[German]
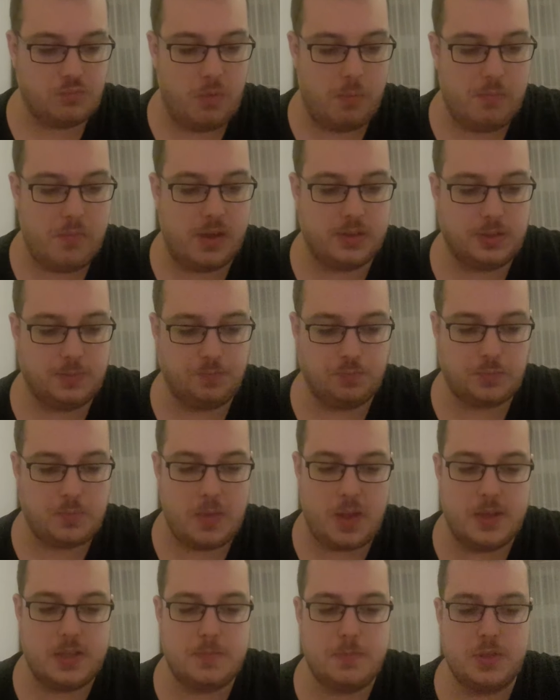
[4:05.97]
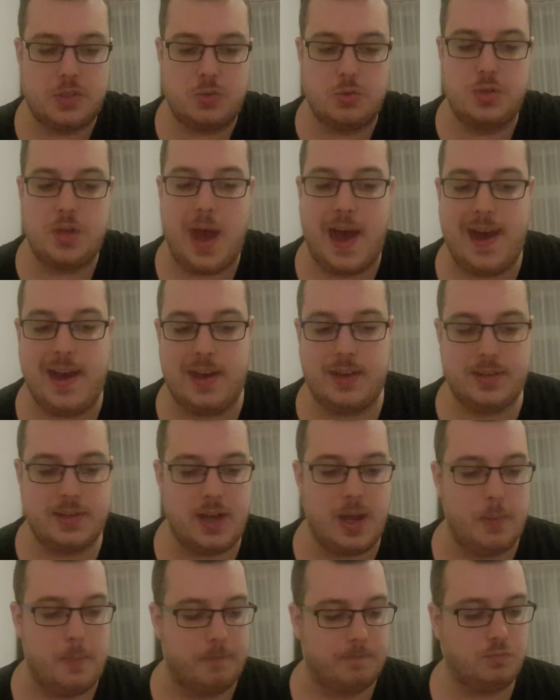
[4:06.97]
das ist mir zu nah
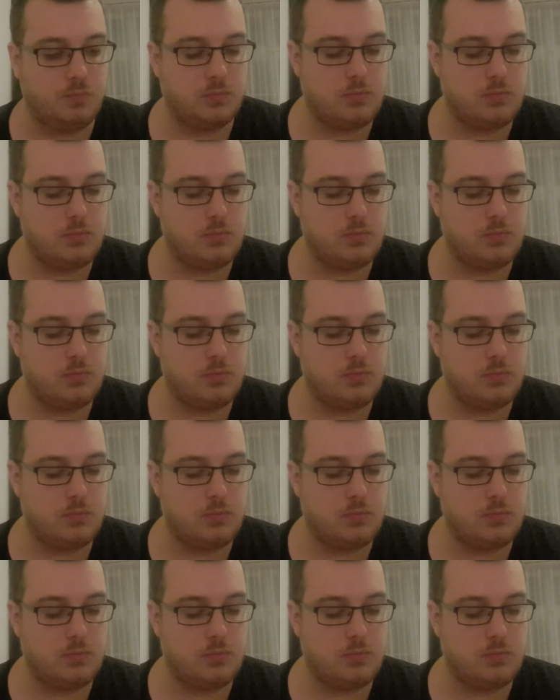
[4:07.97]
dran.